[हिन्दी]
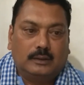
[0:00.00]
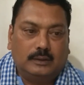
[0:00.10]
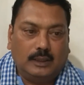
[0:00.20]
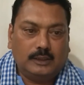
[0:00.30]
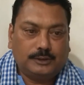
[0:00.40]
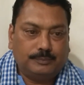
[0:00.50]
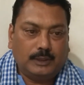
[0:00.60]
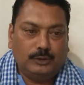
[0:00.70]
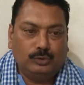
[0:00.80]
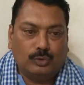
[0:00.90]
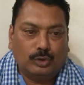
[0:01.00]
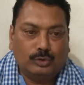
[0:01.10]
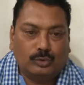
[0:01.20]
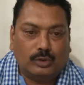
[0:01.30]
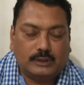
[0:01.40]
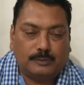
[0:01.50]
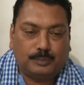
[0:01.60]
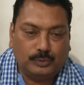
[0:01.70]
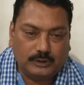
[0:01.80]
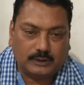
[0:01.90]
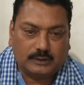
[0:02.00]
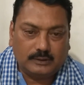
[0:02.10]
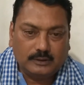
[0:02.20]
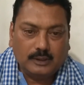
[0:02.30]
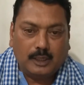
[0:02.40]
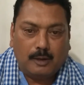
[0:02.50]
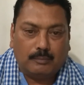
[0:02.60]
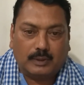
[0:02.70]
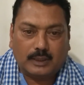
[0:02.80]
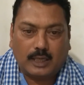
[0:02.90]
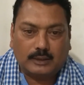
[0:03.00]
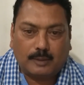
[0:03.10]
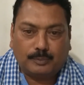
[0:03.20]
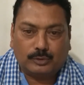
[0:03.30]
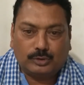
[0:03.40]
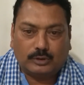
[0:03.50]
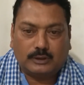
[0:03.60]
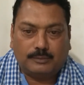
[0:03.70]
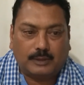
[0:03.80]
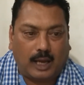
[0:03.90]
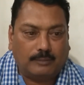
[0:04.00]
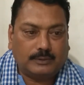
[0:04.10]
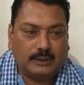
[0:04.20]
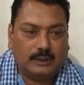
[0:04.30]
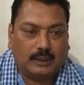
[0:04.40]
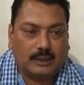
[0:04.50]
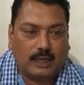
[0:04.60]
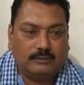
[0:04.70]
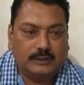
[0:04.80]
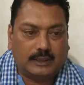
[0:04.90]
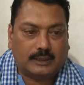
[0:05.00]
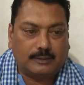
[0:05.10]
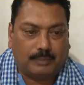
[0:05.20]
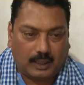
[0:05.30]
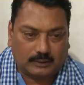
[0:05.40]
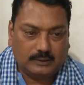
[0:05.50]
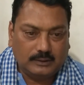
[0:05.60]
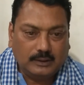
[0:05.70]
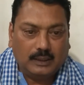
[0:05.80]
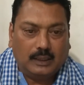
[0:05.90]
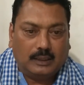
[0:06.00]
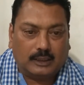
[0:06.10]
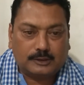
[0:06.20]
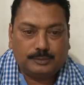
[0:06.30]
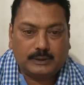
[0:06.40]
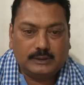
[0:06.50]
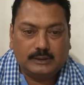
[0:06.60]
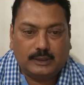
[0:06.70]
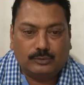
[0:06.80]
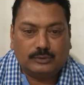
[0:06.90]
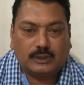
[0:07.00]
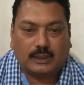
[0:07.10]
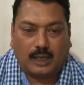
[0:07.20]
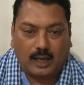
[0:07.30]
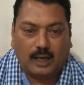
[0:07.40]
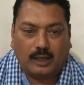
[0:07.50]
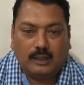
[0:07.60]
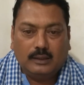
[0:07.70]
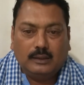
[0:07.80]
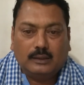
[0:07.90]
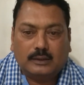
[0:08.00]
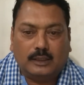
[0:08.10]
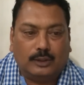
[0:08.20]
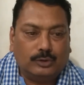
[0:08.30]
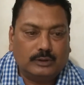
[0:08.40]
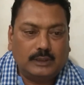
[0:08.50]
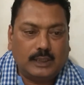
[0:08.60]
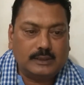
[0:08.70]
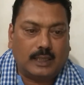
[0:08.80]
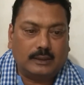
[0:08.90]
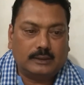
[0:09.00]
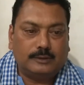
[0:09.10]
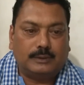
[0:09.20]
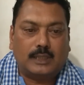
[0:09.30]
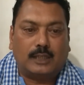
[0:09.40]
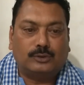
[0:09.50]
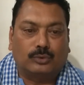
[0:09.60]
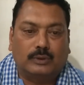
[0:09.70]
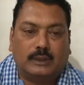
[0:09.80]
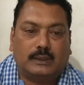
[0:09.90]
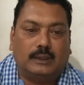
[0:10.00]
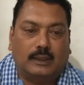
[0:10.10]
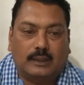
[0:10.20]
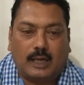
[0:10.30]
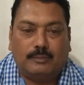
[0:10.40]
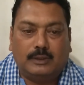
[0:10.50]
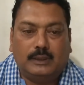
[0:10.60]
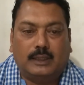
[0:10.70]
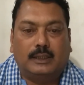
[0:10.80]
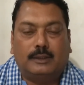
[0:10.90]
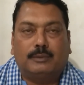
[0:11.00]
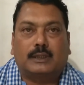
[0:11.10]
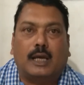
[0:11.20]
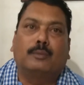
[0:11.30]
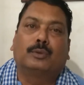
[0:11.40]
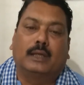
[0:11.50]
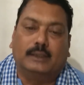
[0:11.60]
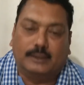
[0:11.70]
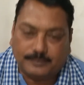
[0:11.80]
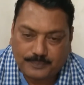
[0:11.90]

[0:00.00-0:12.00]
देश में युगों युगों से पूजित मर्यादा पुरुषोत्तम राम की लंका विजय के बाद लक्ष्मण जी ने उनसे कहा कि अयोध्या जाने की बजाय सोने की लंका में ही रहने में क्या बुराई है